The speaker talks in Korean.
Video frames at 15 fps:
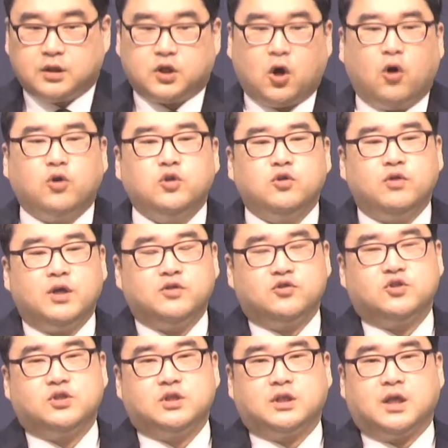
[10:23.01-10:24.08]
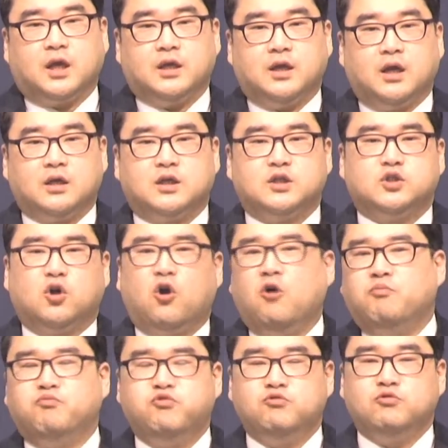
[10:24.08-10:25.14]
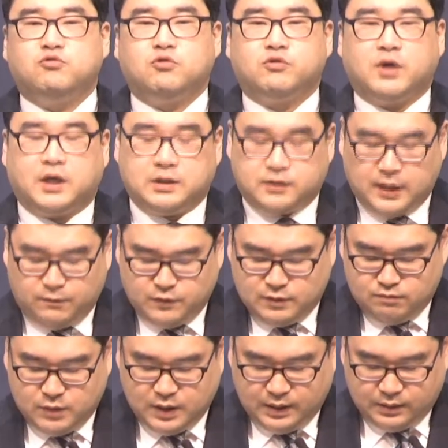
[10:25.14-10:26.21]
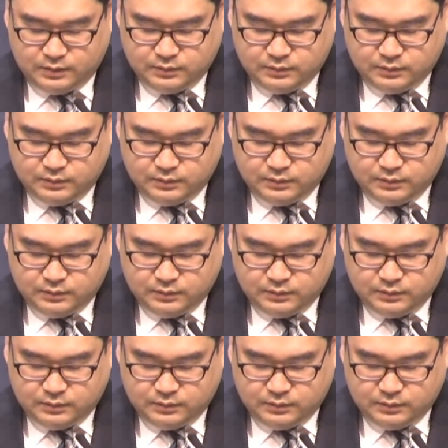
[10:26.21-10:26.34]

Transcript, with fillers: 격려해 주시는 게 아니라 그저 허풍으로 되기 때문입니다.